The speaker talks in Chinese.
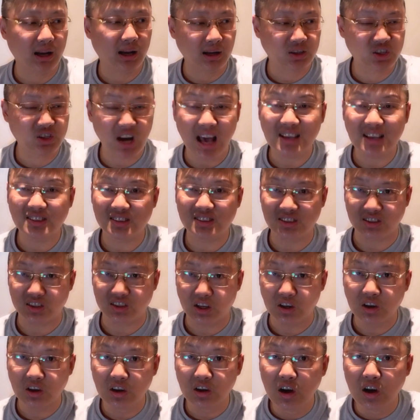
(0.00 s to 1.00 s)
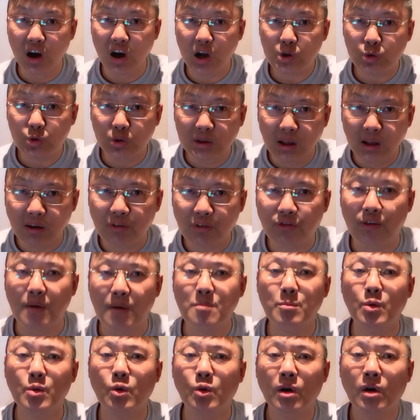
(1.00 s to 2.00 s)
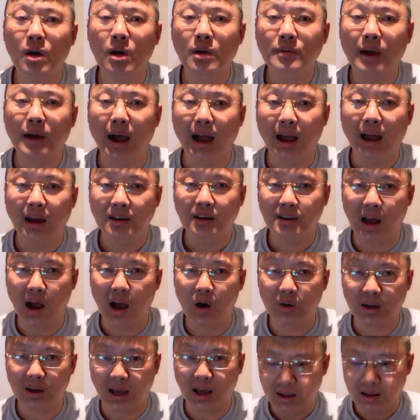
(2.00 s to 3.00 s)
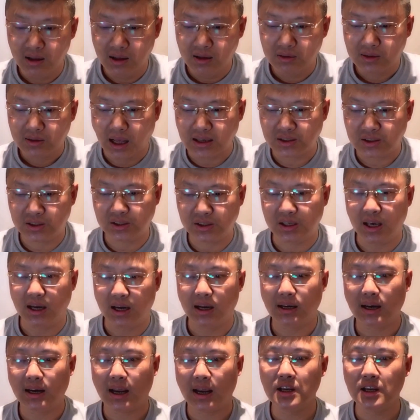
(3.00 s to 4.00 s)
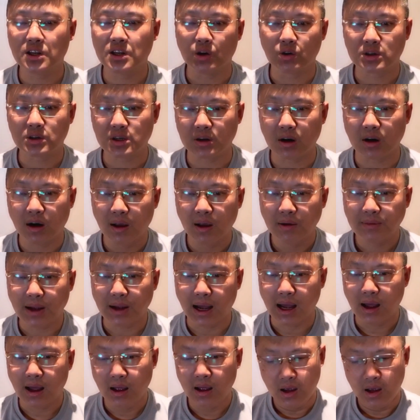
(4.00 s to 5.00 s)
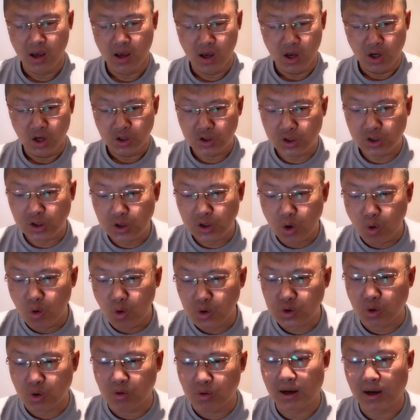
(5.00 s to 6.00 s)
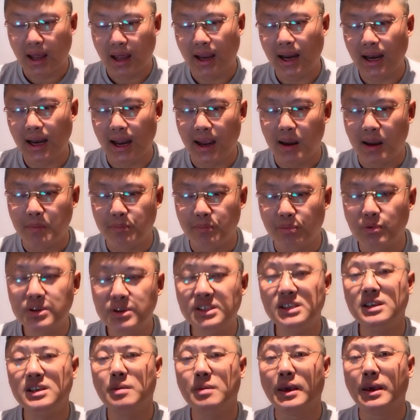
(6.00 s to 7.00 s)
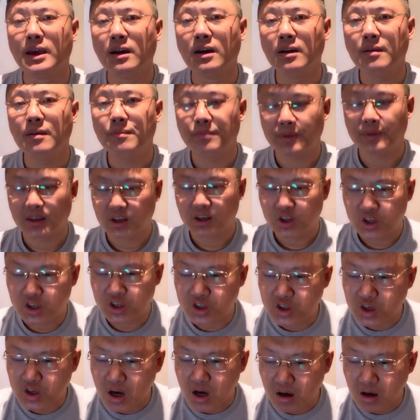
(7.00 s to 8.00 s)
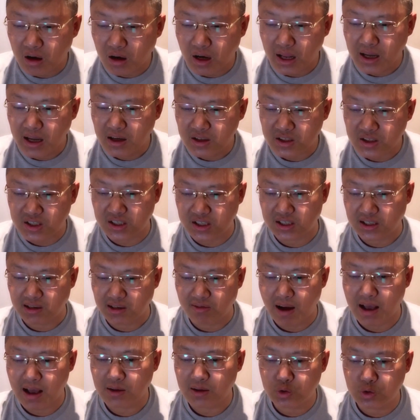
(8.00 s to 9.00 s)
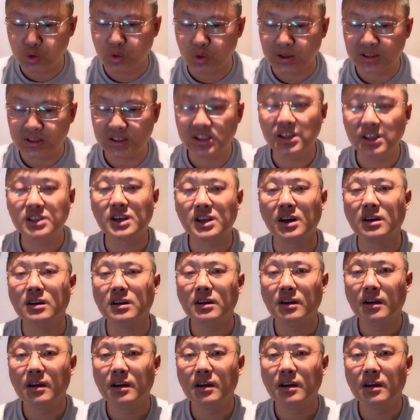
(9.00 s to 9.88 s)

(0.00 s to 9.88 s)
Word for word: 个战死的俄军的坟墓啊，然后呢？他写了这一首诗啊，秋种累累不记名，生灵几万作牺牲，